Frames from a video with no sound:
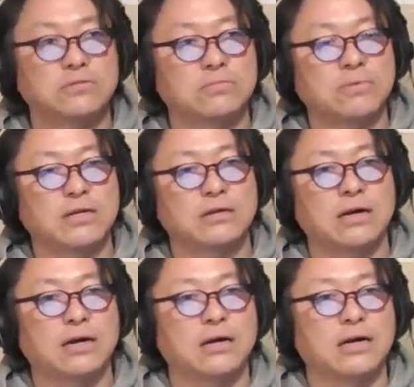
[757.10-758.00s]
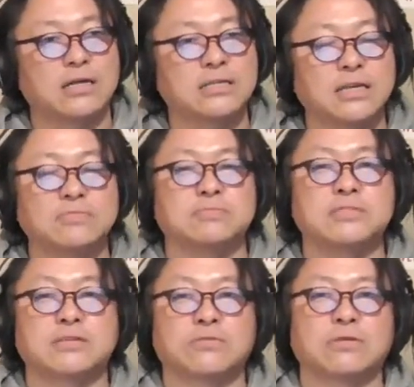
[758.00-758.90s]
まああ兄貴分
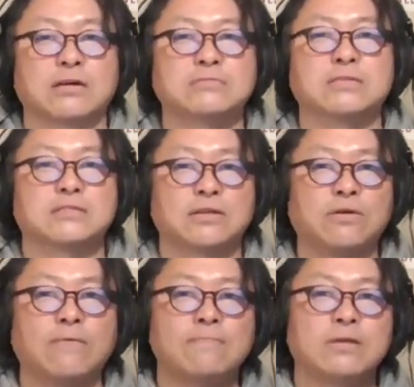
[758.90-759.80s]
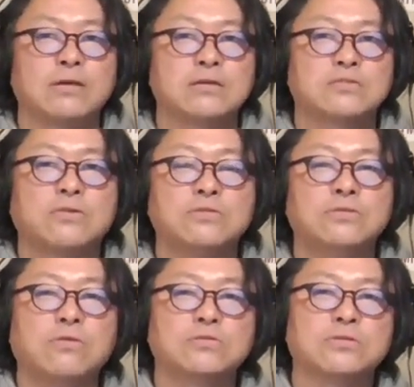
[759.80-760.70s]
みたいなところがあるんですけどそうい
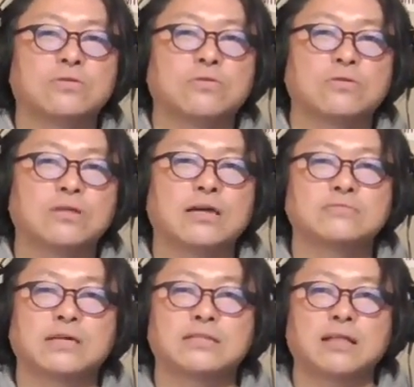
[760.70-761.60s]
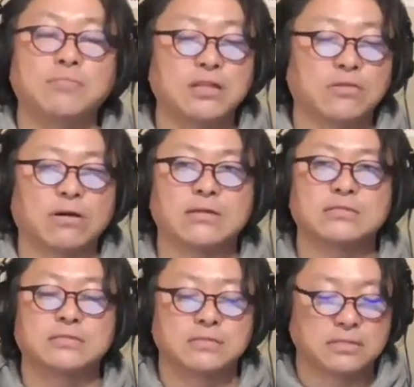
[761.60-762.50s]
うのをちょっとこうね歌ってみたと
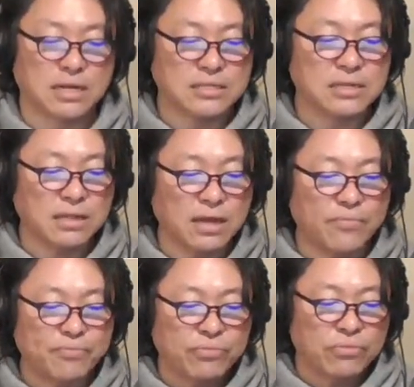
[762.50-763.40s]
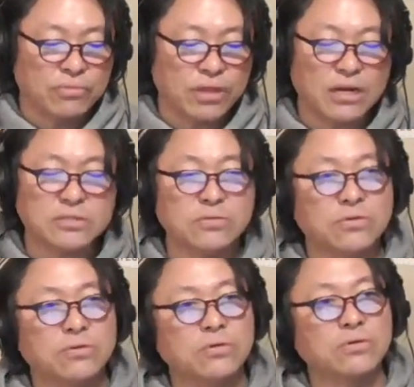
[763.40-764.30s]
感じがしててだからそ
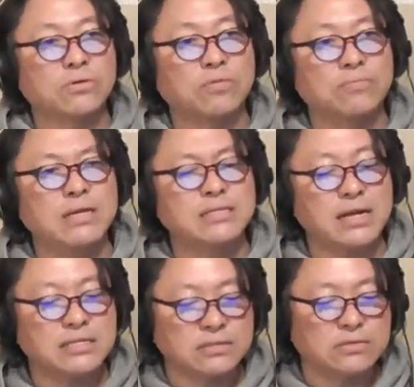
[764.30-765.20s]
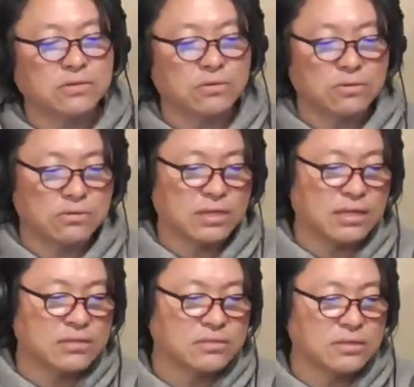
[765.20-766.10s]
のこう珍しくこの
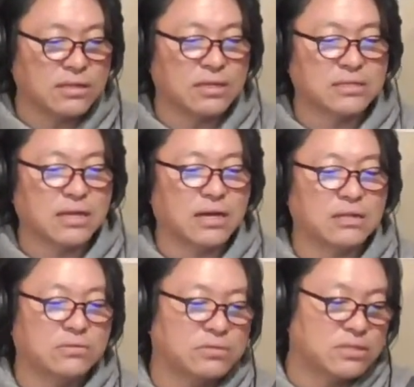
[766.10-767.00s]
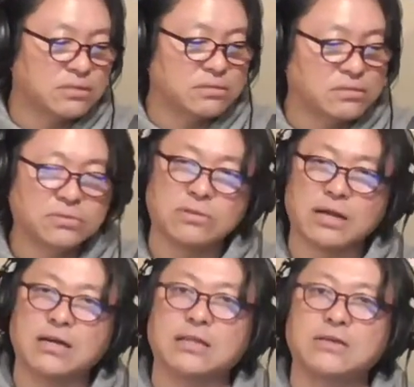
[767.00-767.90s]
70年代前半のシングルの
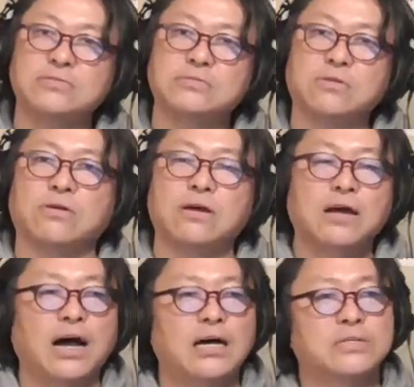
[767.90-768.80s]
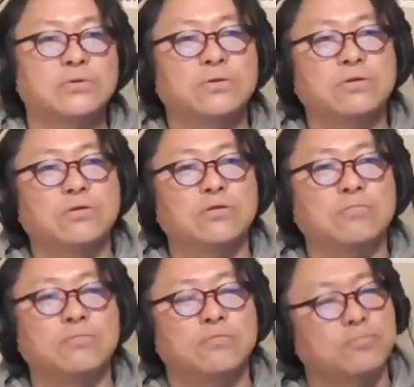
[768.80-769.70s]
中で言うとあの
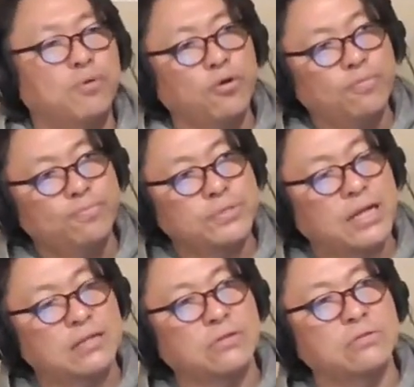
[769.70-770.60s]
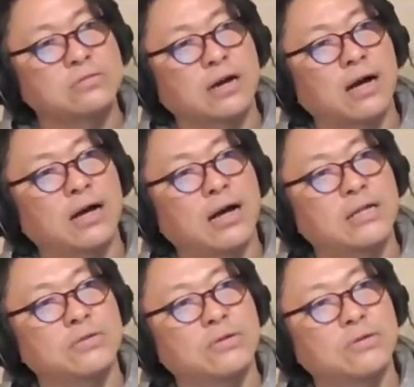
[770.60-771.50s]
ポップでというか
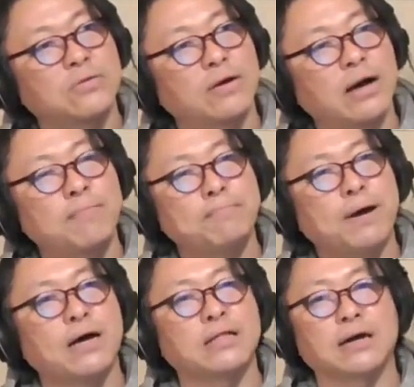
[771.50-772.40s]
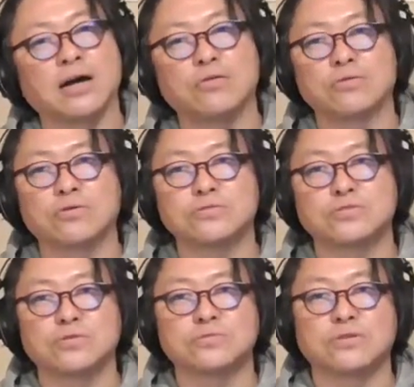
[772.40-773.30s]
あのアッパーな歌謡曲
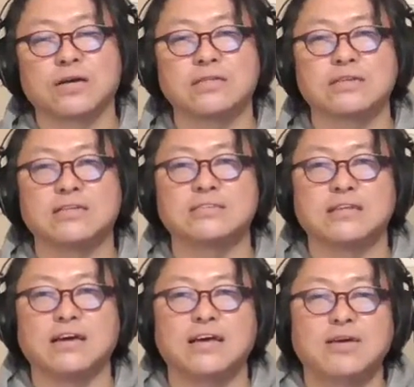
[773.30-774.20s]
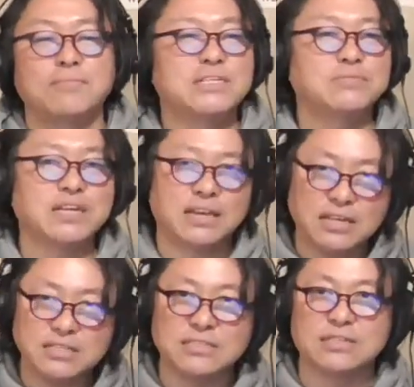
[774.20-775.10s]
ソングという感じがしてねめちゃめちゃ
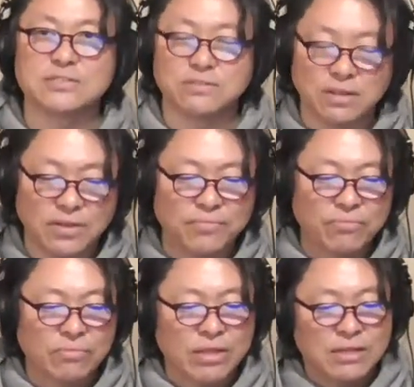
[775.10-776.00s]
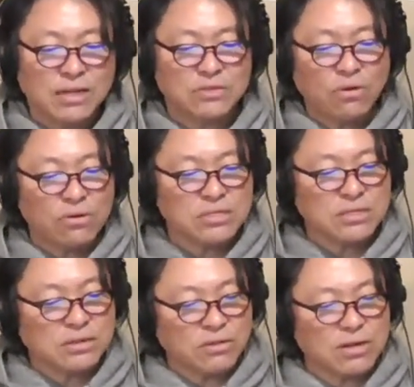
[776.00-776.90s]
キャッチーですよね。ただ当
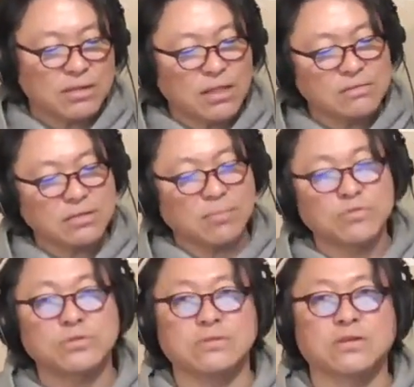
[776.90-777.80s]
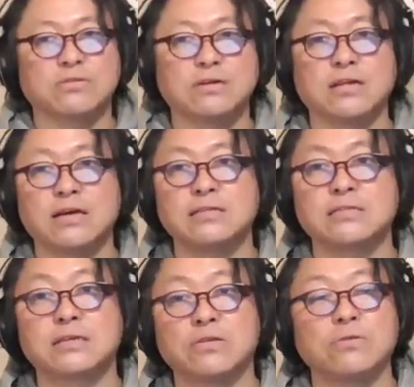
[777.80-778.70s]
時これ何ナミさんが僕そんな記憶はないん
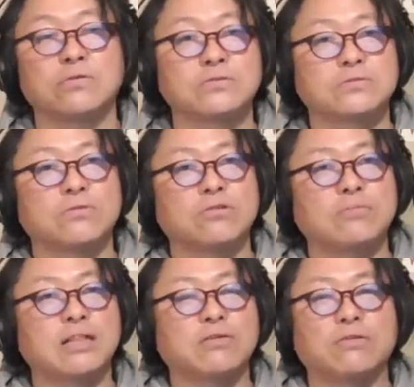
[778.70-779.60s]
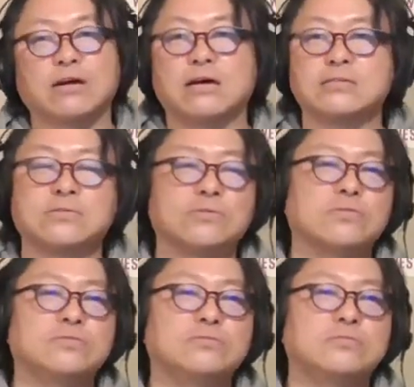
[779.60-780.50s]
ですけどどこまでこれがそ
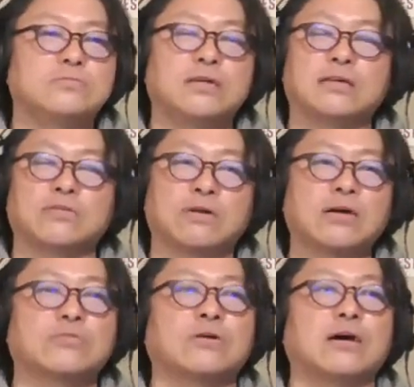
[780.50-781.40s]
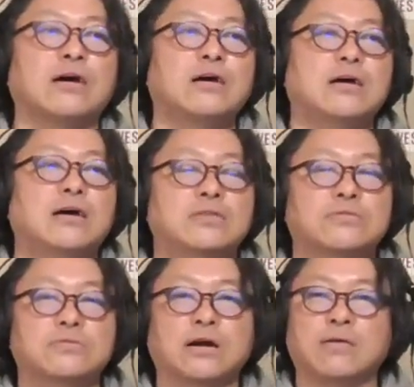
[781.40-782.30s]
の売れたのかとかあ
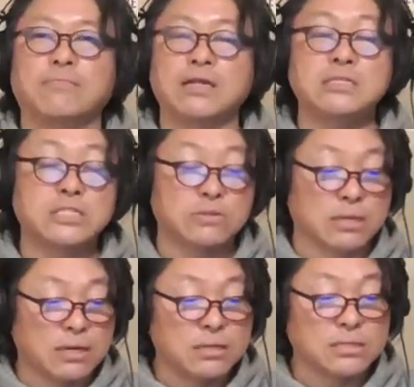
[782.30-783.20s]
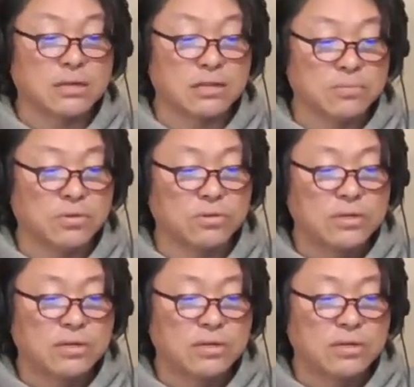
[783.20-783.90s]
のがあんまり印象はないんですけれども